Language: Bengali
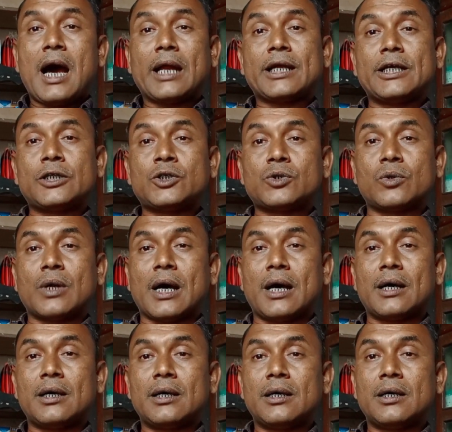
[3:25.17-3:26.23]
আর কিচ্ছু না
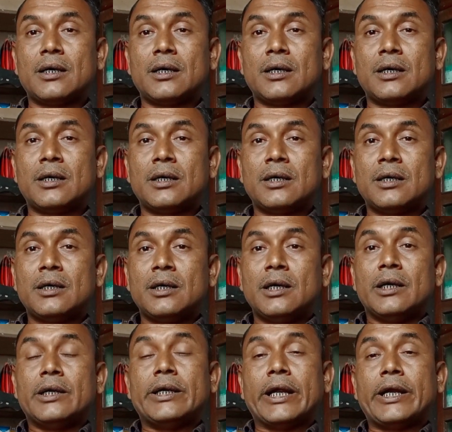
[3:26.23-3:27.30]

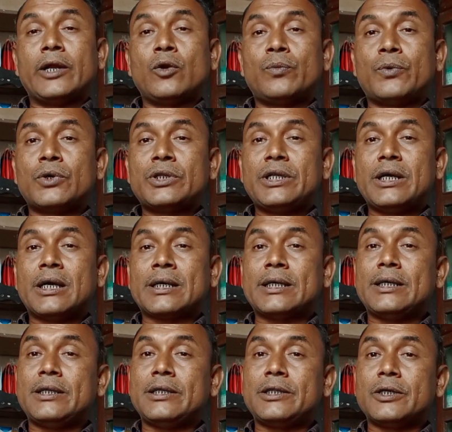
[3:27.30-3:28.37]
নেটের উপর দিয়ে
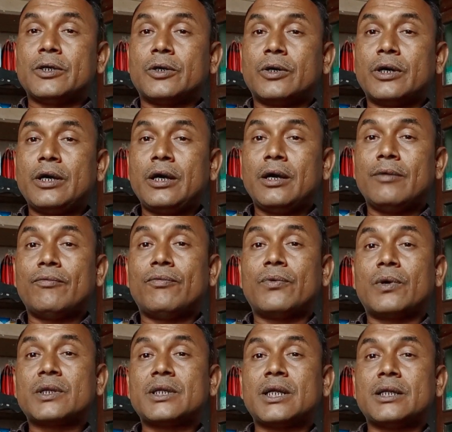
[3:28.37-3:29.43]
কি দিতে হয়
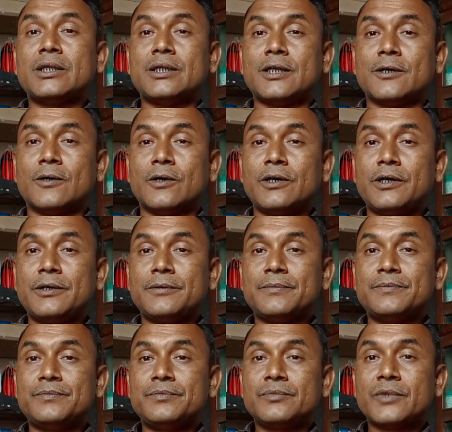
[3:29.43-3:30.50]
পর্দা দিতে হয়
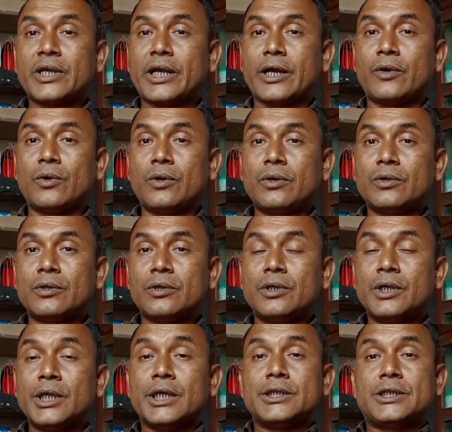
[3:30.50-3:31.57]
কেন
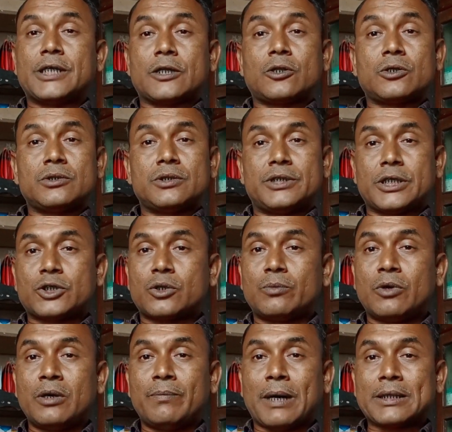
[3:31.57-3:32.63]
যে
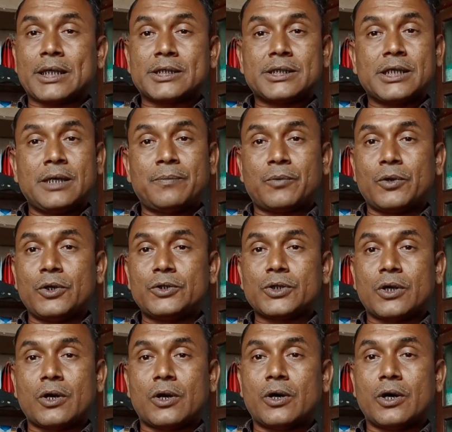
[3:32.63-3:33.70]
সময় বাতাসের
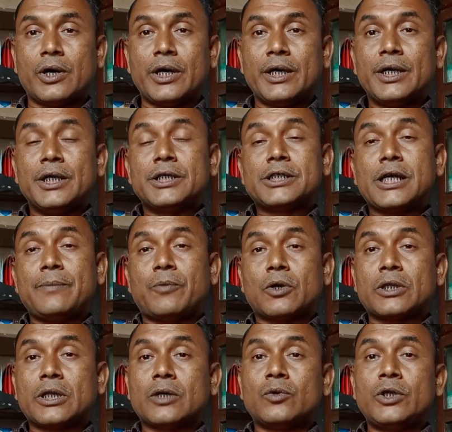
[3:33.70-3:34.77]
প্রয়োজন হয় সেই
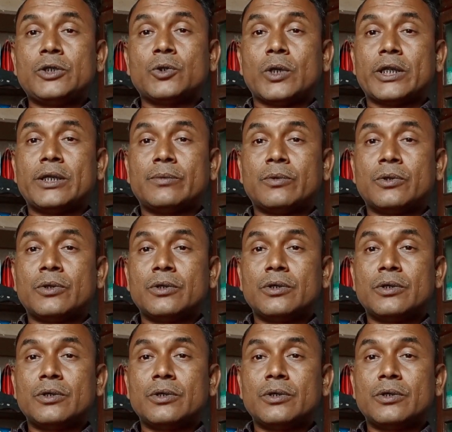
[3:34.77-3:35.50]
পর্দাগুলি তুলে যাব